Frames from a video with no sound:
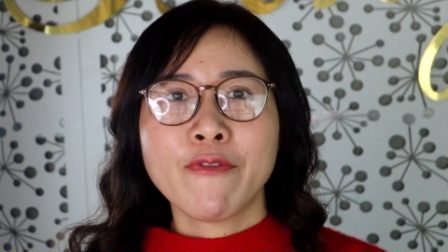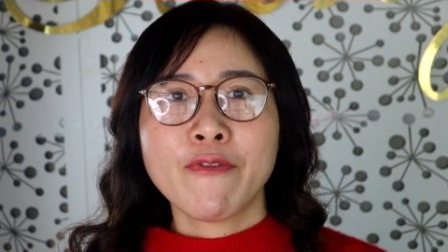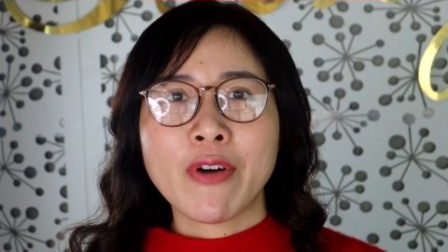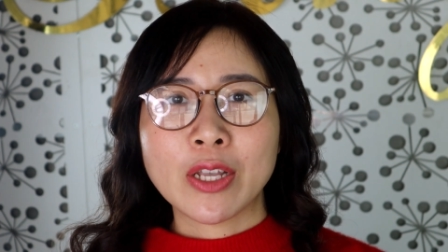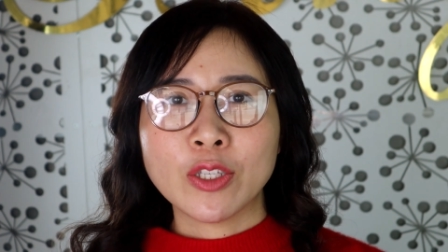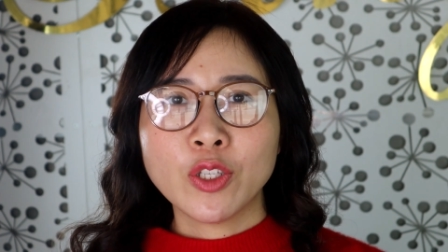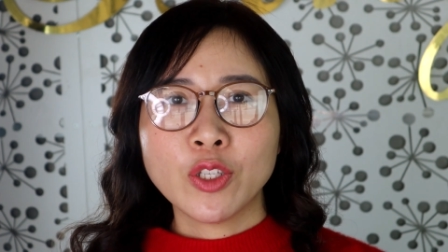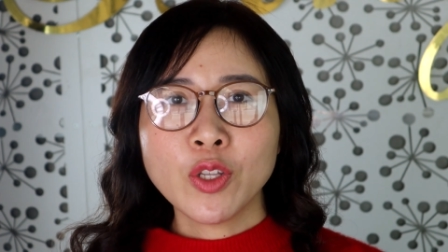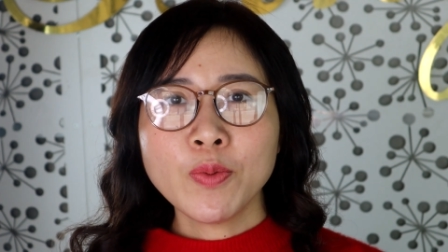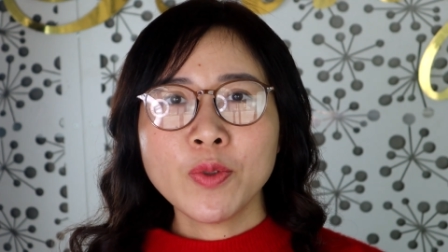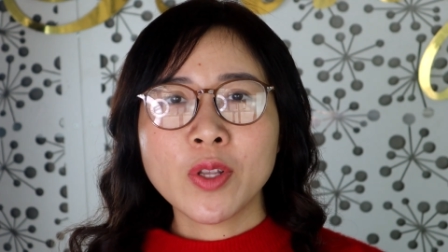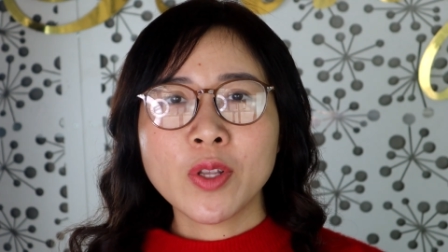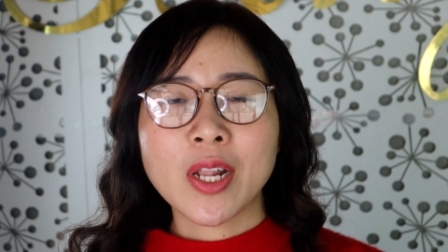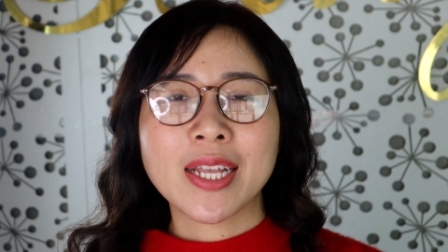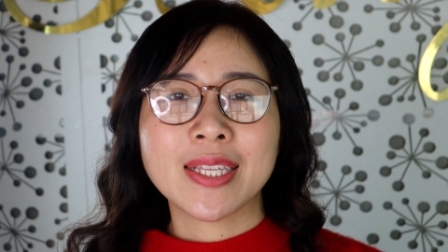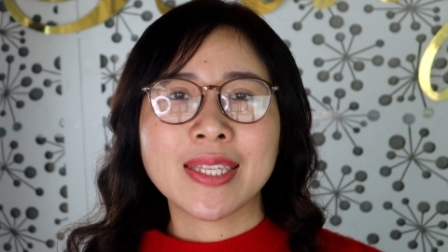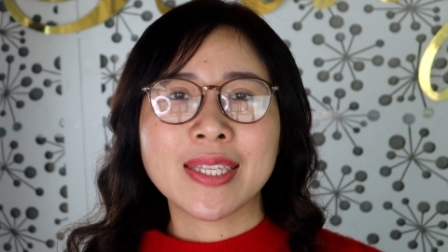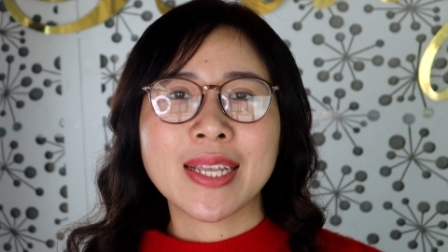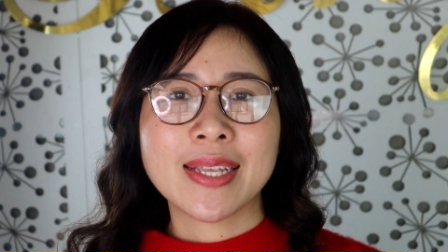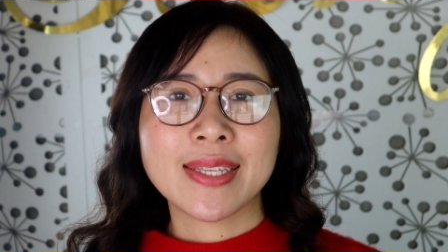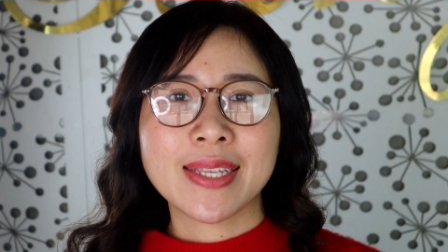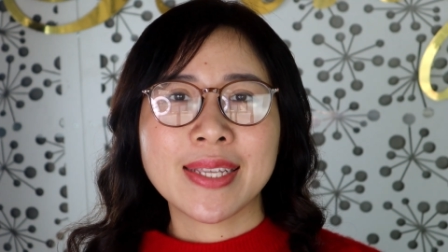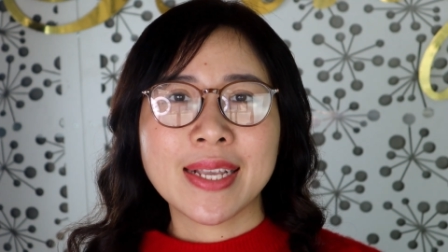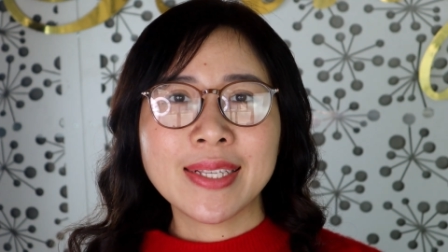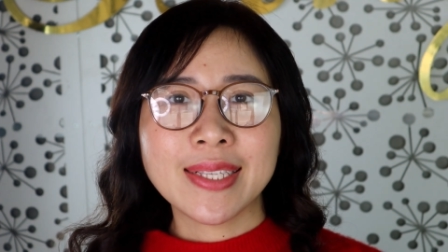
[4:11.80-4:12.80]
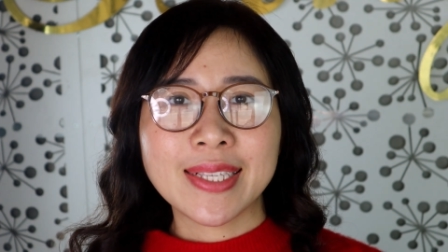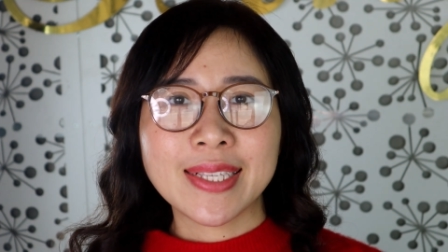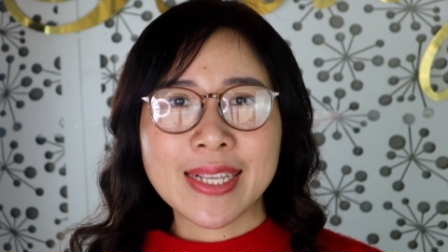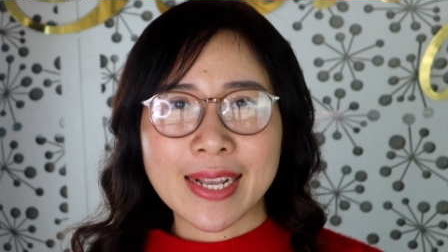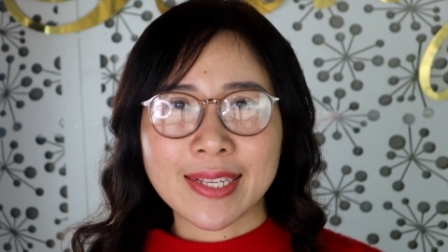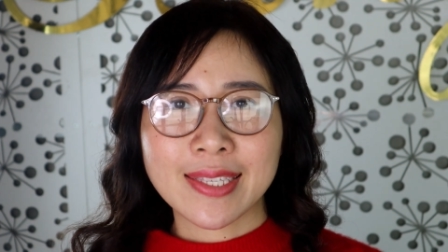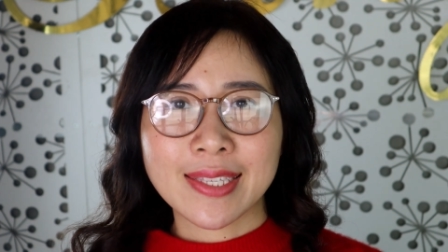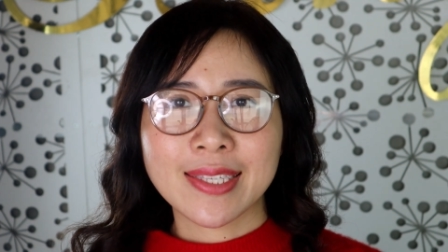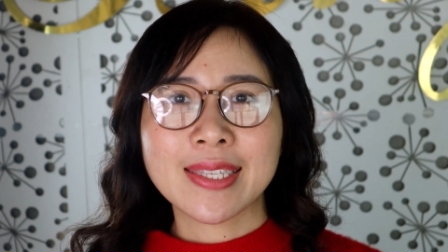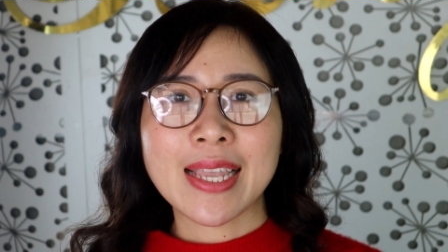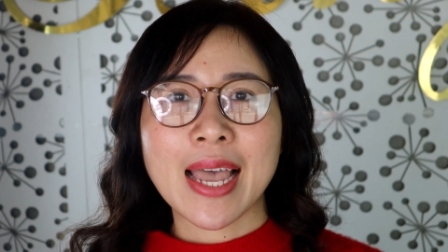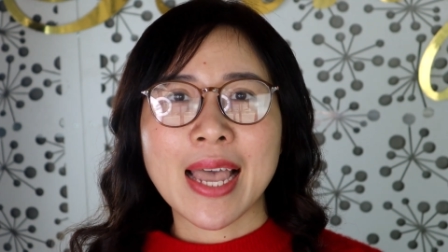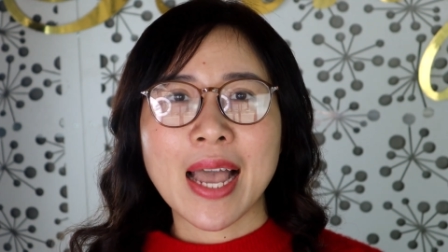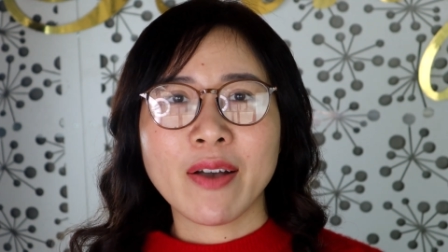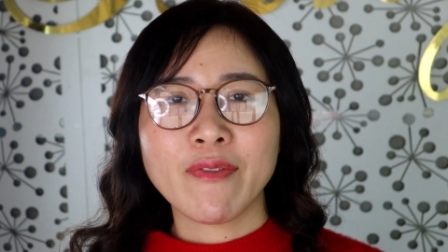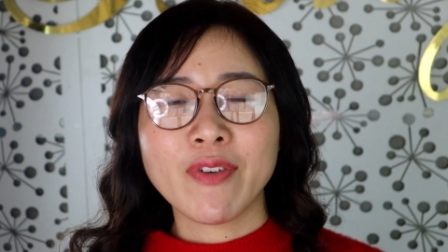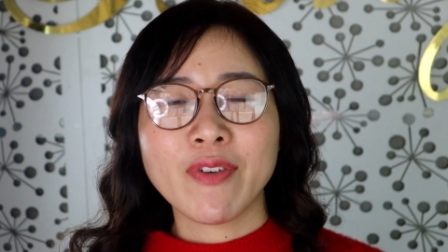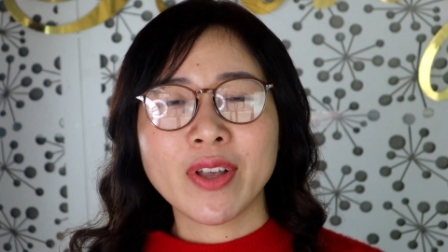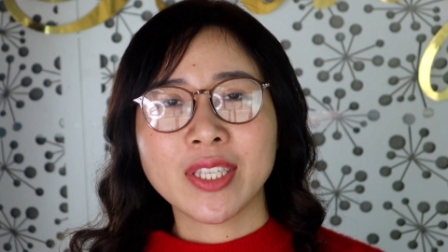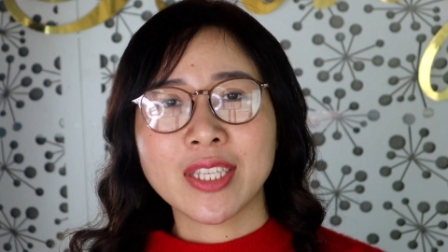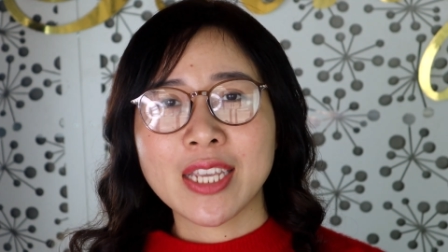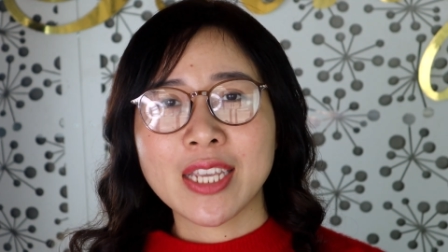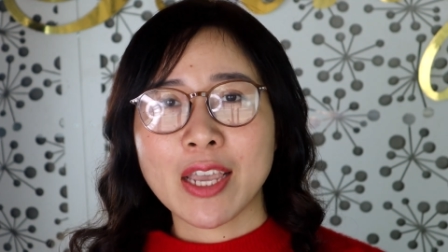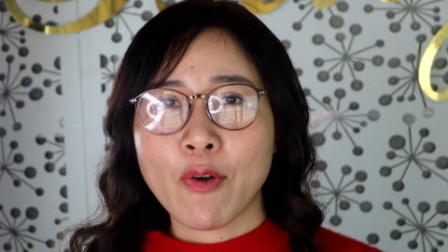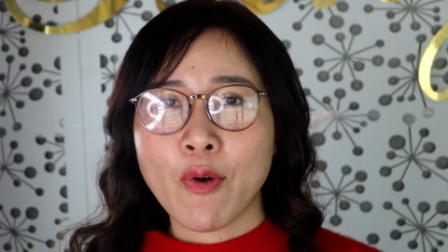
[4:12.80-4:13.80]
và giúp cho làn da sẽ trắng sáng
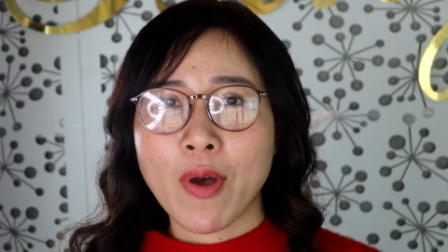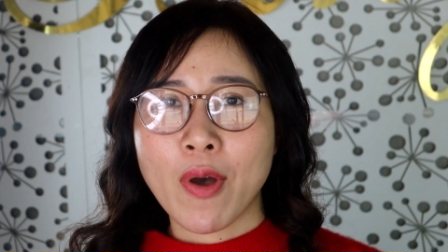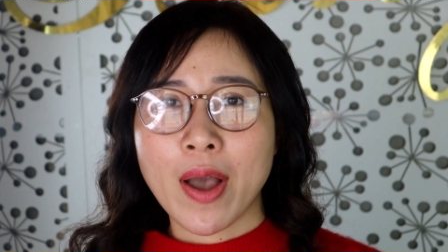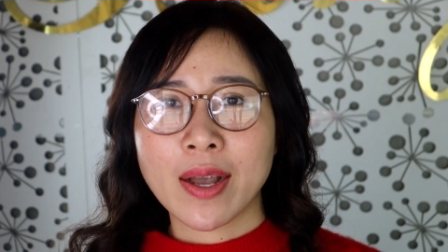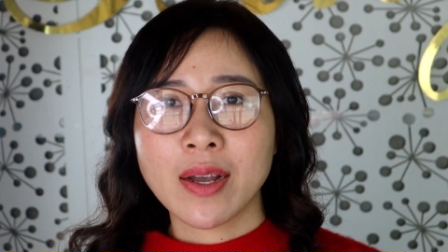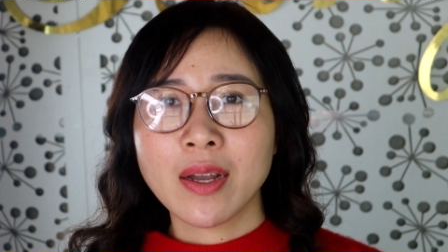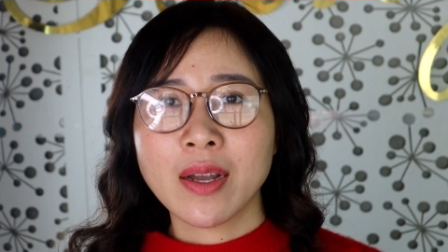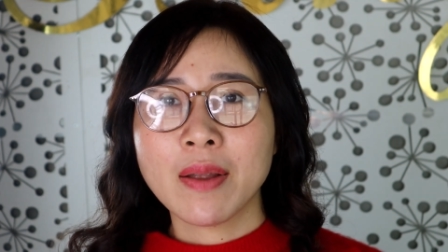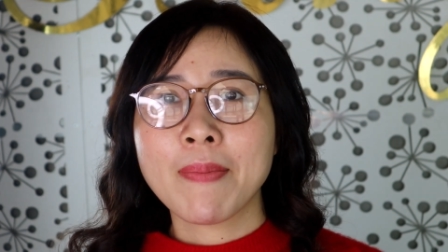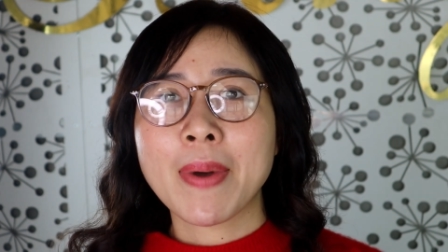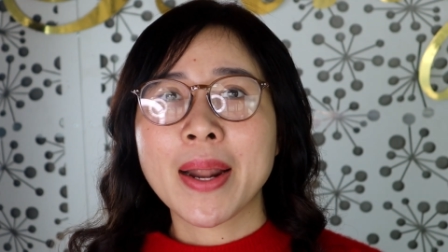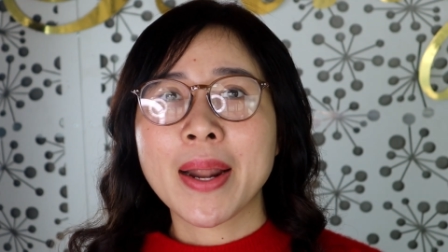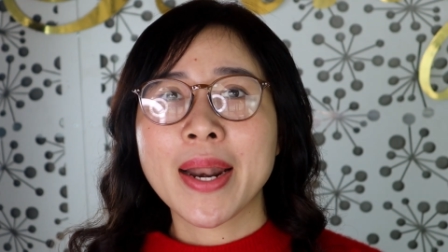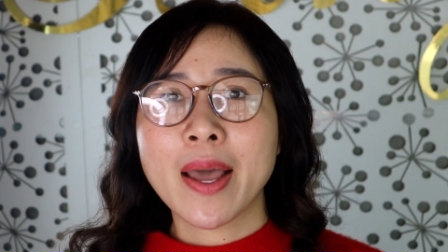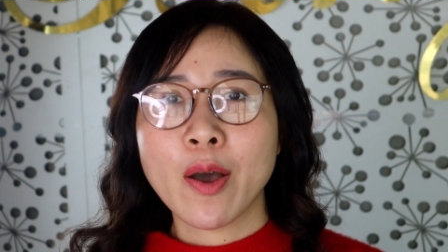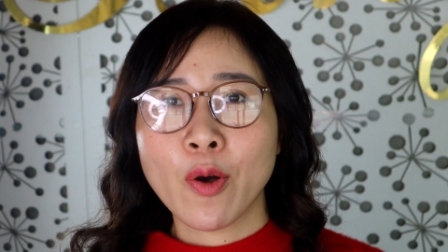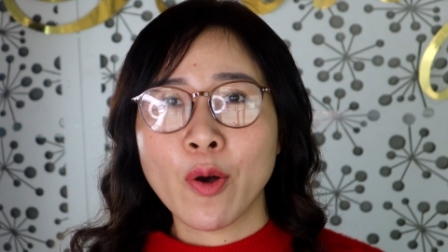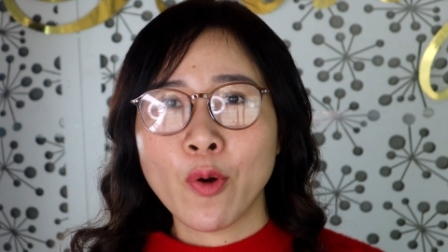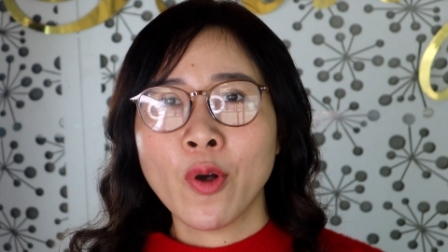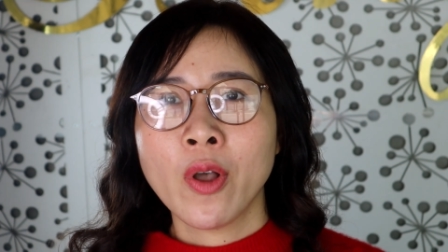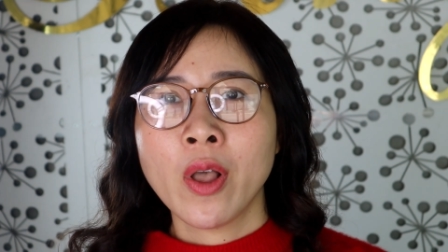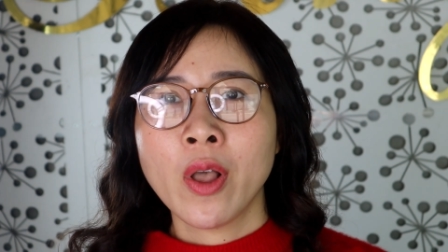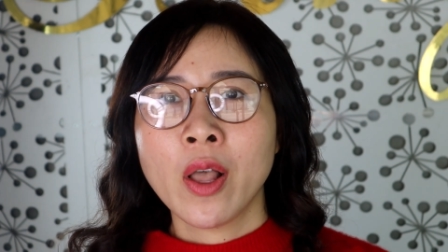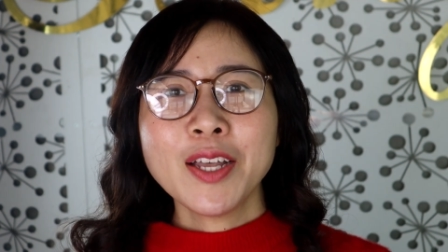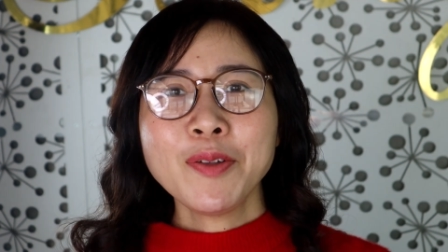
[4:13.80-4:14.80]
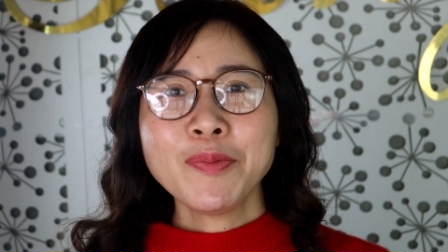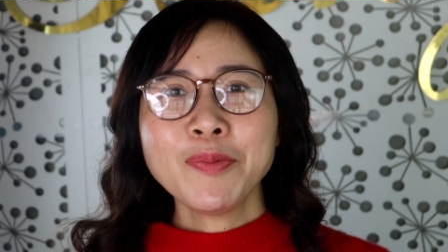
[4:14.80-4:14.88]
và trẻ hóa hơn ban đầu.